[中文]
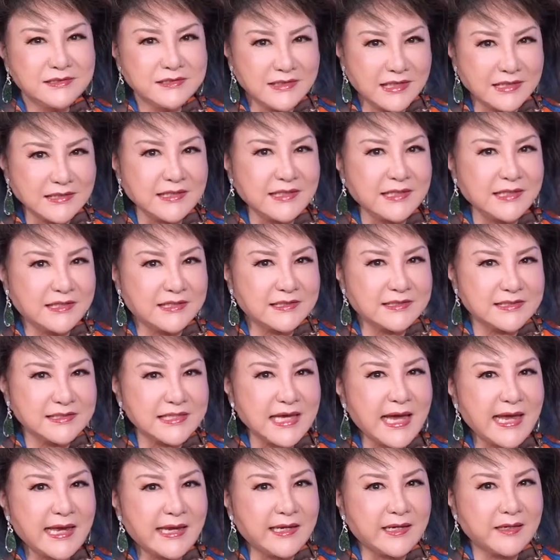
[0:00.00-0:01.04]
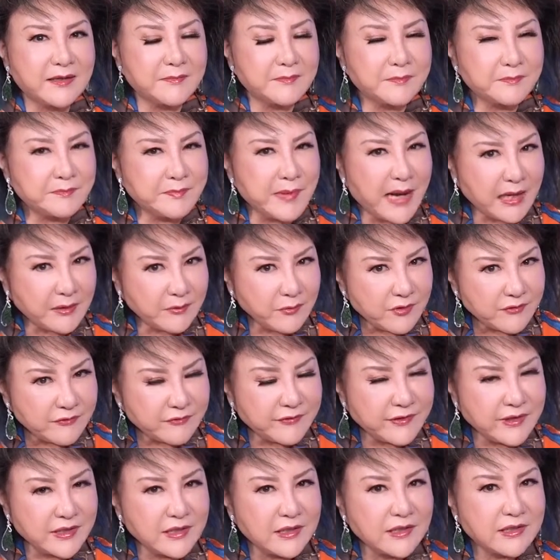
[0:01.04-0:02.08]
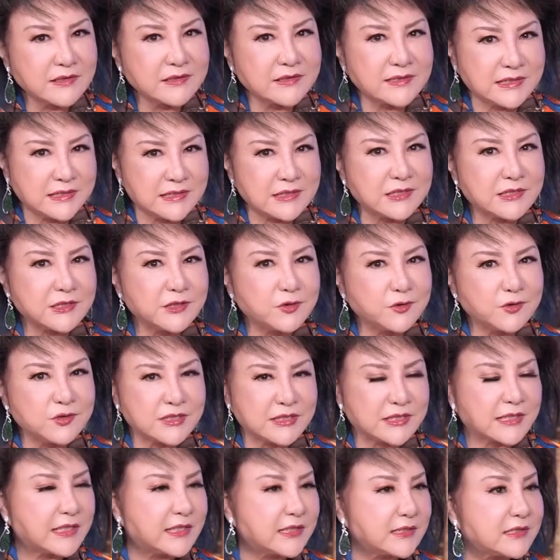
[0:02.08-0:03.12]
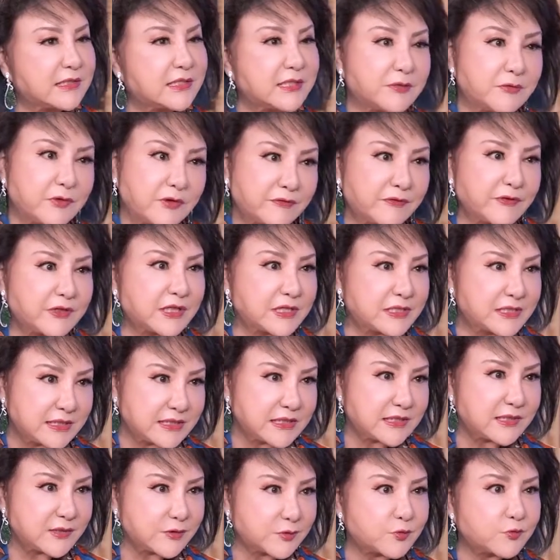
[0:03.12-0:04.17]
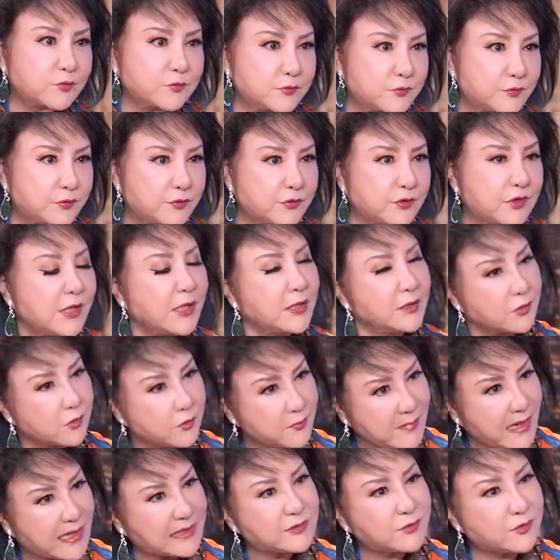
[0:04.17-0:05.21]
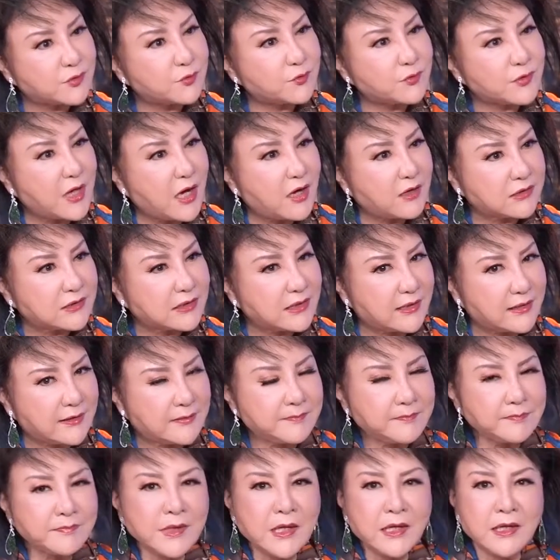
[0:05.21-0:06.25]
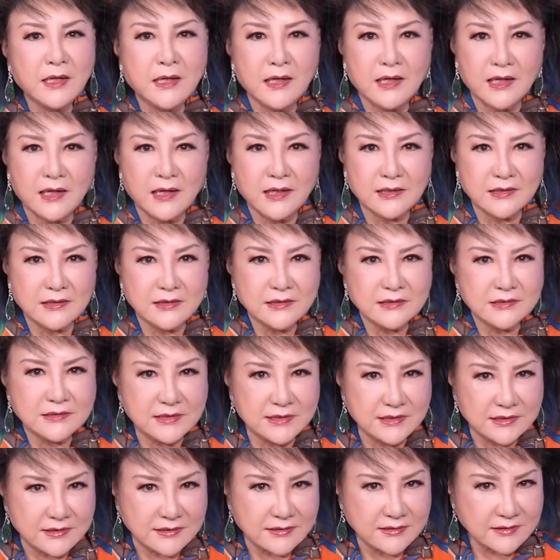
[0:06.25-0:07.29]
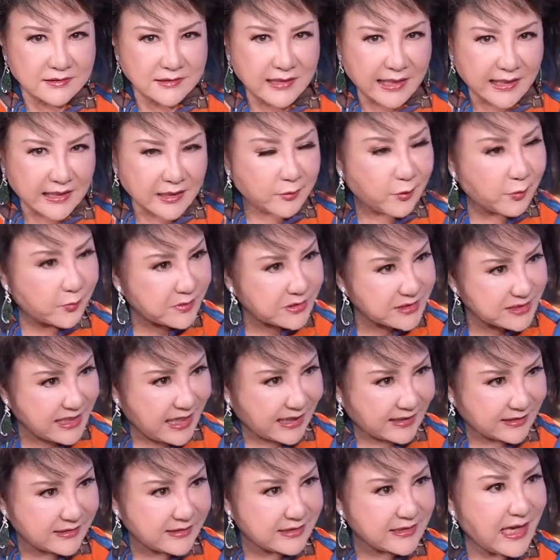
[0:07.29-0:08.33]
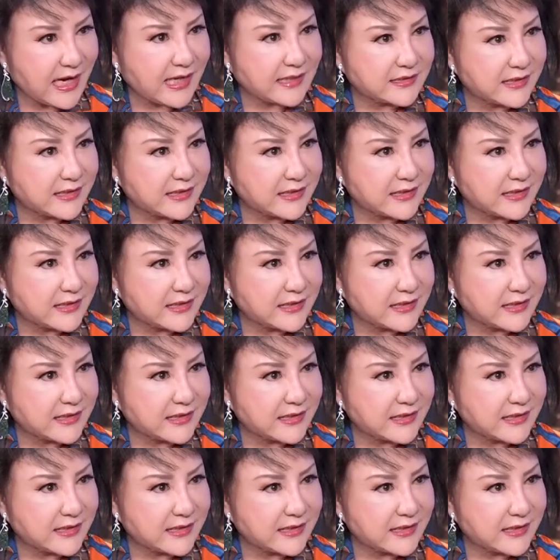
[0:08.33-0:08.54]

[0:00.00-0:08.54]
张丽在八月份呢，其实有几个七月份的经济数据都蛮重要的，啊，请来跟我们讲一下，